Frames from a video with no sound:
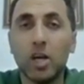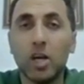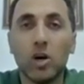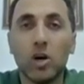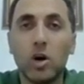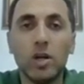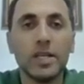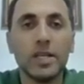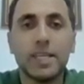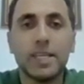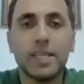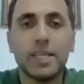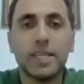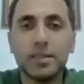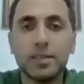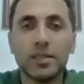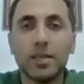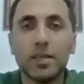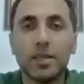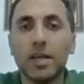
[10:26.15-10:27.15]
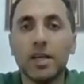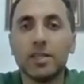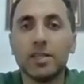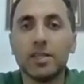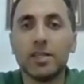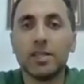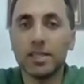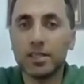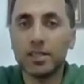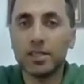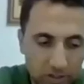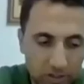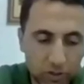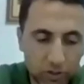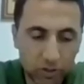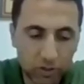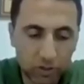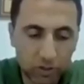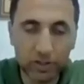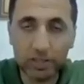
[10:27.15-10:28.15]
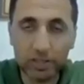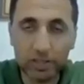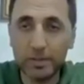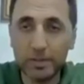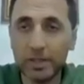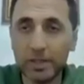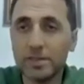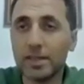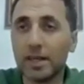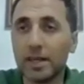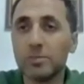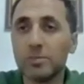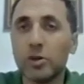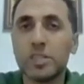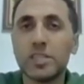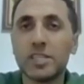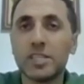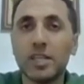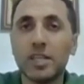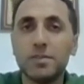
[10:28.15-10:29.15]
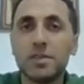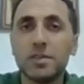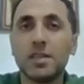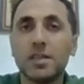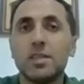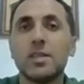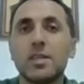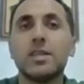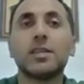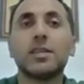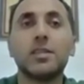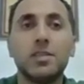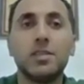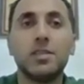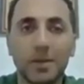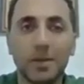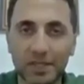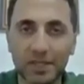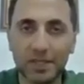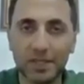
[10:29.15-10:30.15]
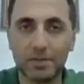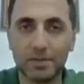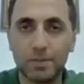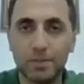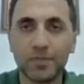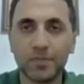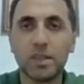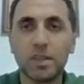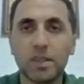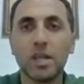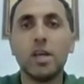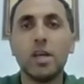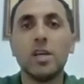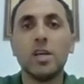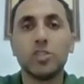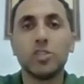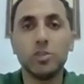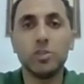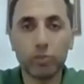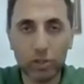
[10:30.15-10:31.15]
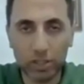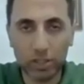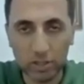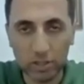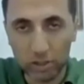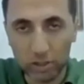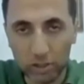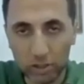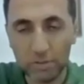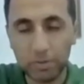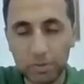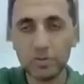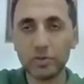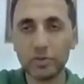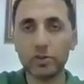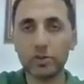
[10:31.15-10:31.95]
Öyle kendi yetkilerin geniş olsa bile sen böyle keyfi keder hareket edemezsin. Şimdi burada da ne oluyor biliyor musunuz?